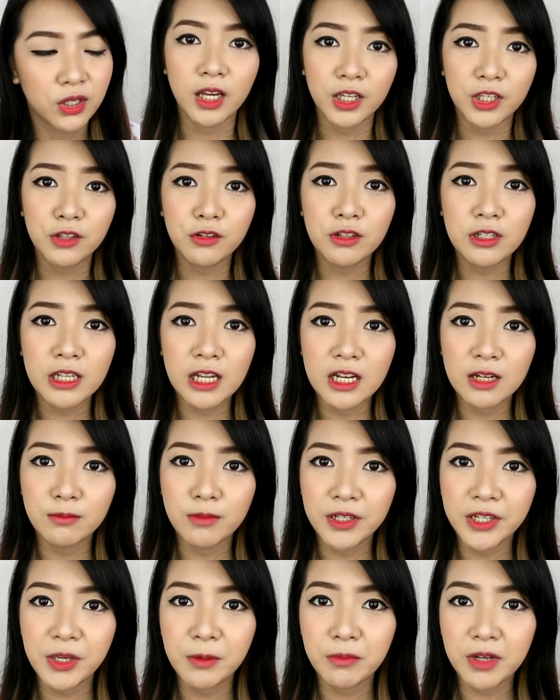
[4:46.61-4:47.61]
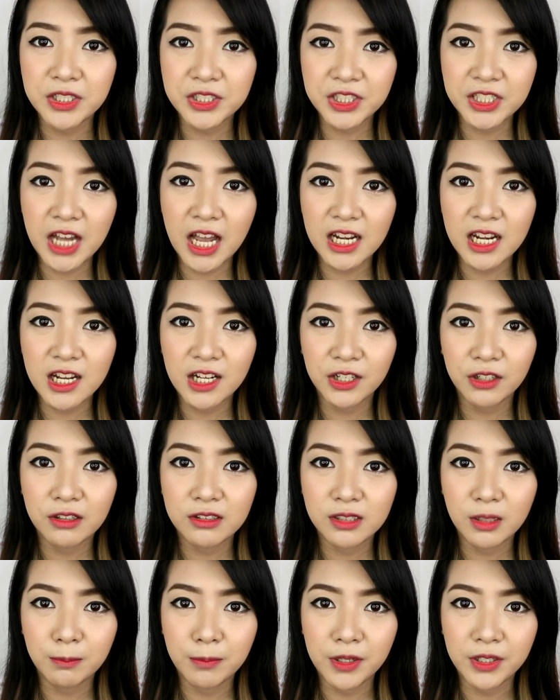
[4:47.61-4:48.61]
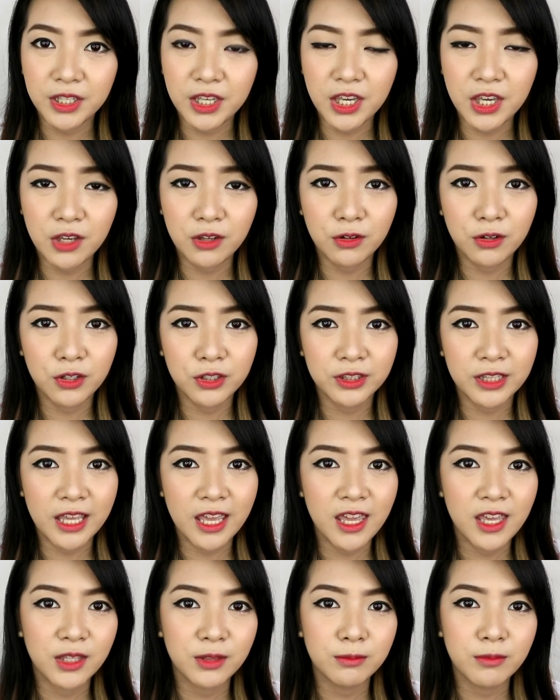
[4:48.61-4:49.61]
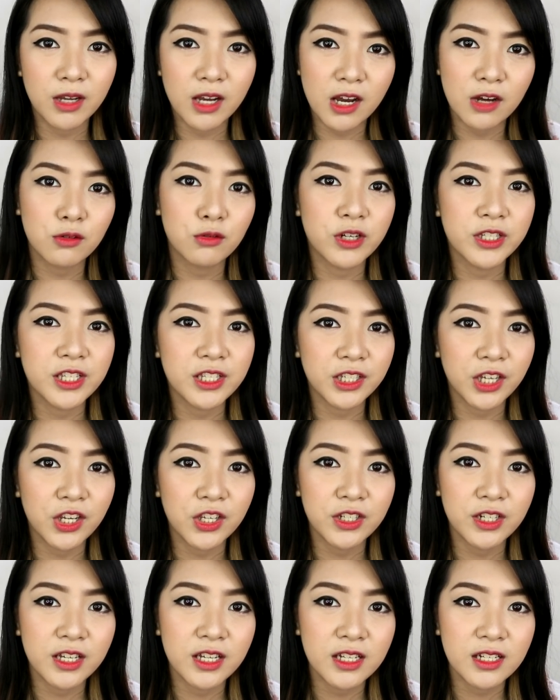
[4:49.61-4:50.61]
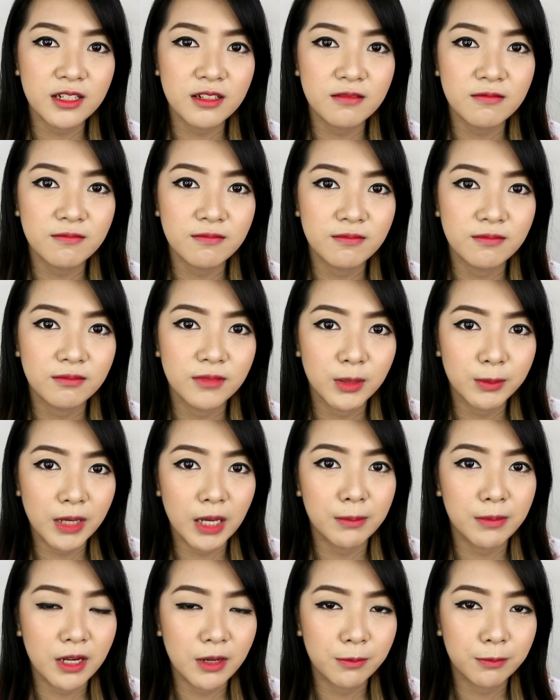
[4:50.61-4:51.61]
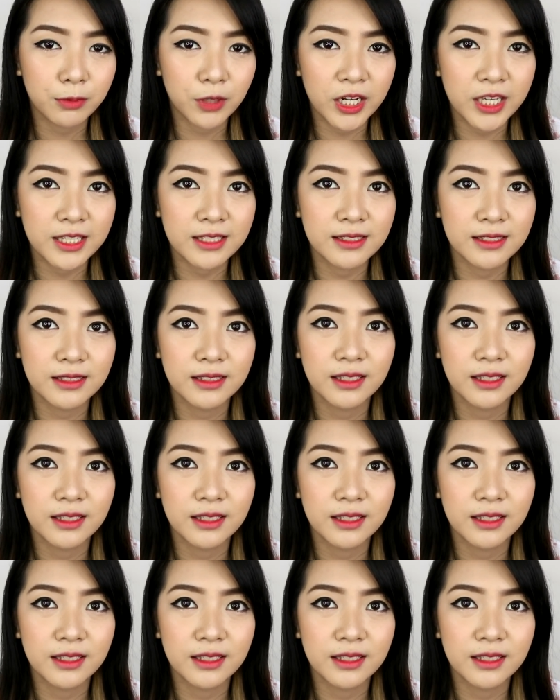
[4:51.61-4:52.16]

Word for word: Ayun lang, maging matyaga lang kayo sa pag-iikot and makakuha din kayo ng mababang price.